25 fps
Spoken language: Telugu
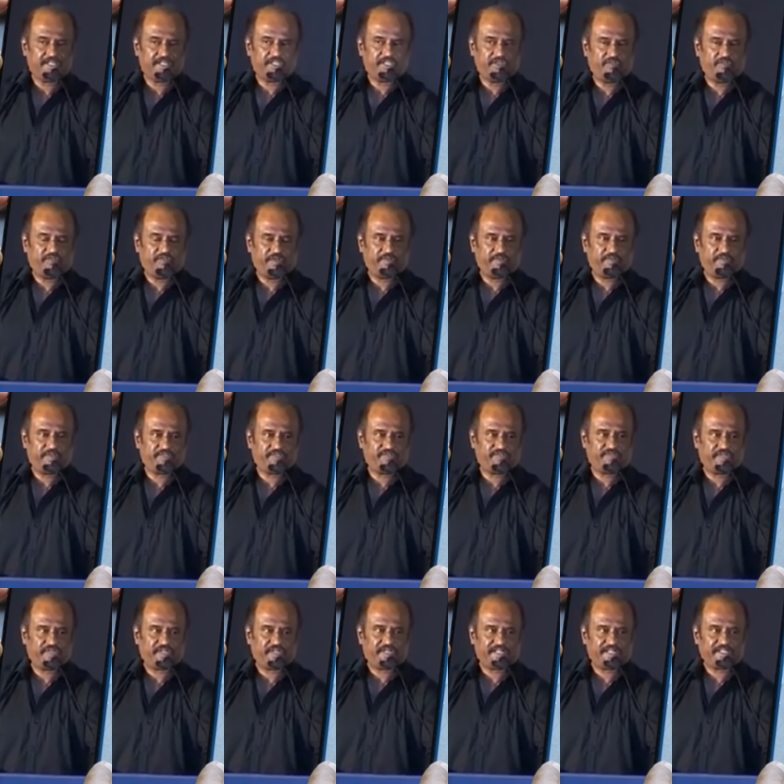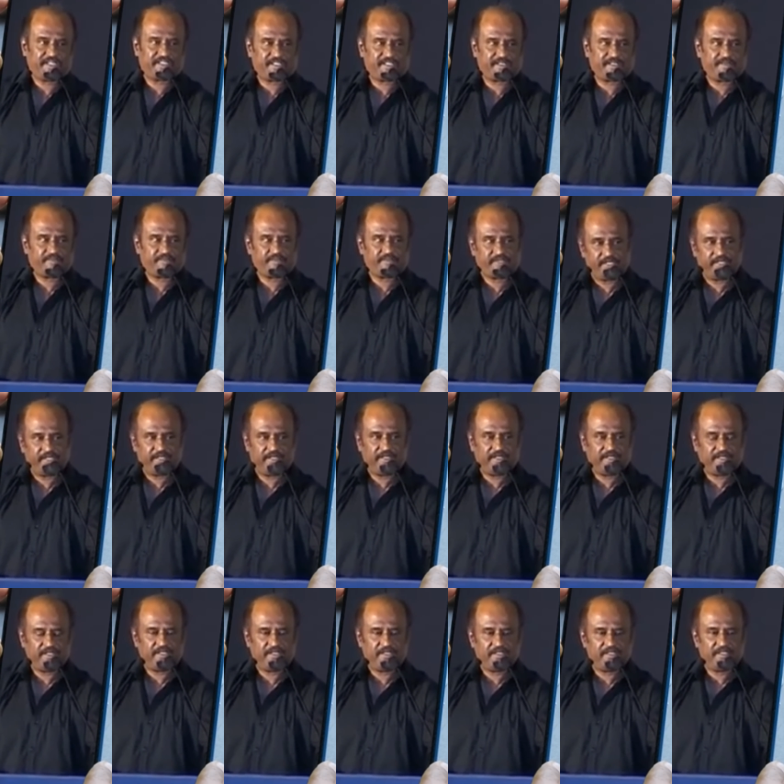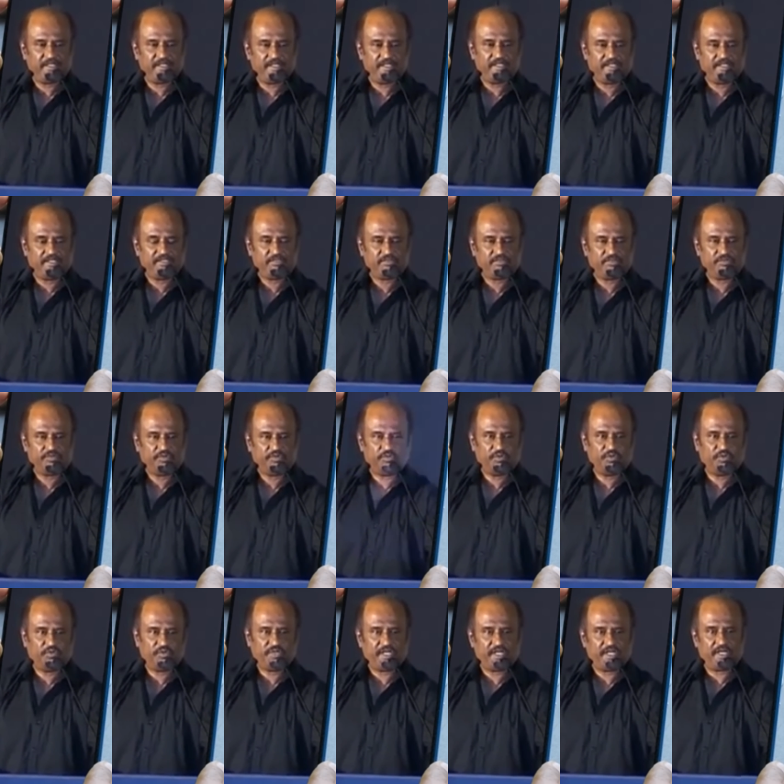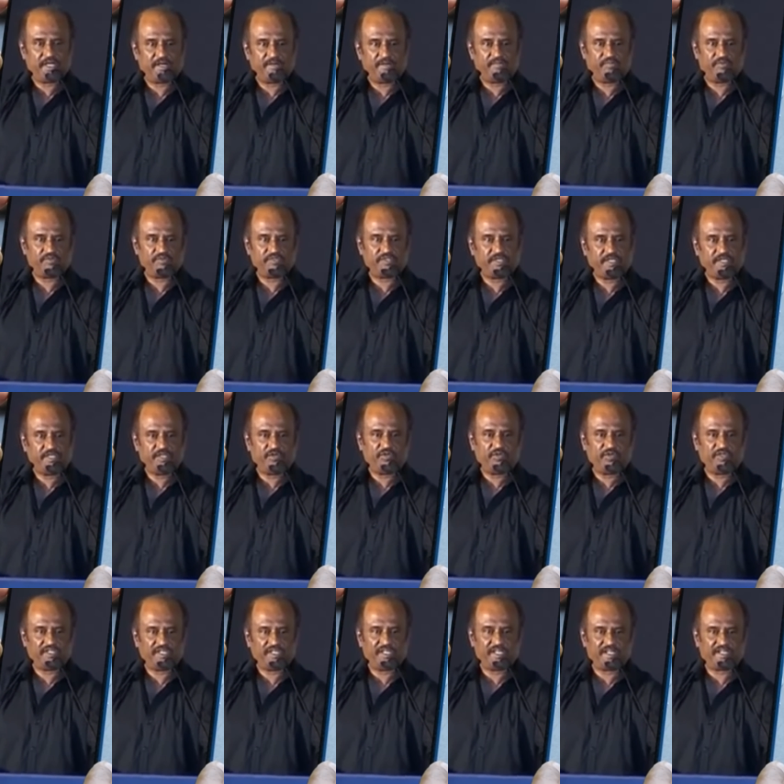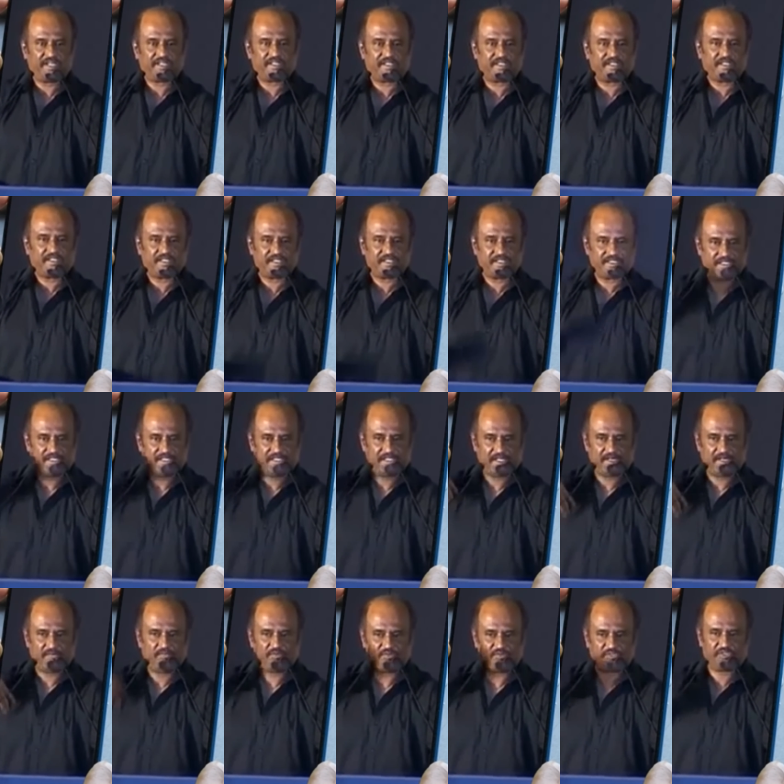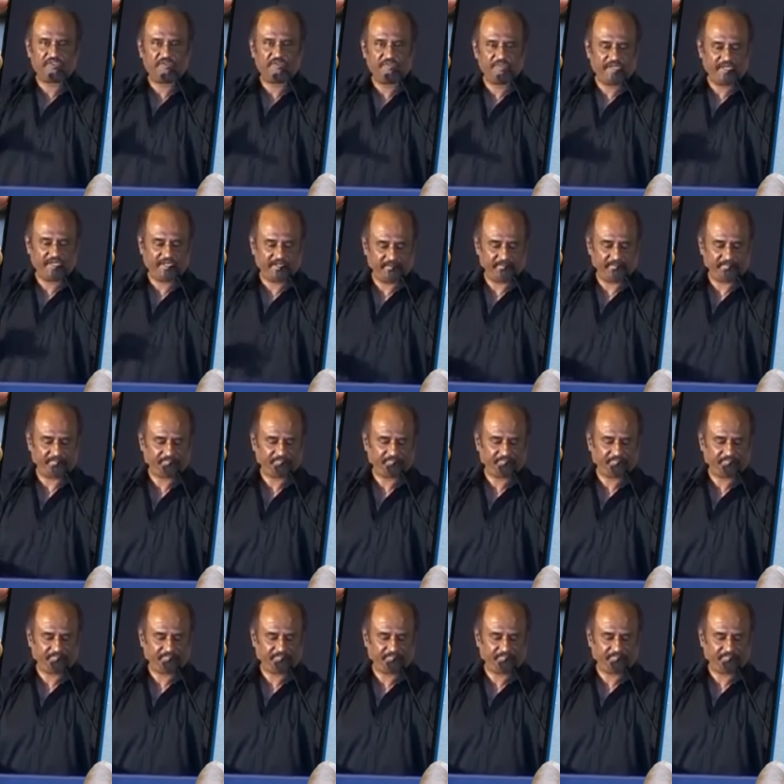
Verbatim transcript: థ్యాంక్ యూ వెరీ మచ్ ఫర్ అక్సెప్టింగ్ టు డూ ఆపోజిట్ హీరోయిన్ క్యారెక్టర్ ఆపోజిట్ మీ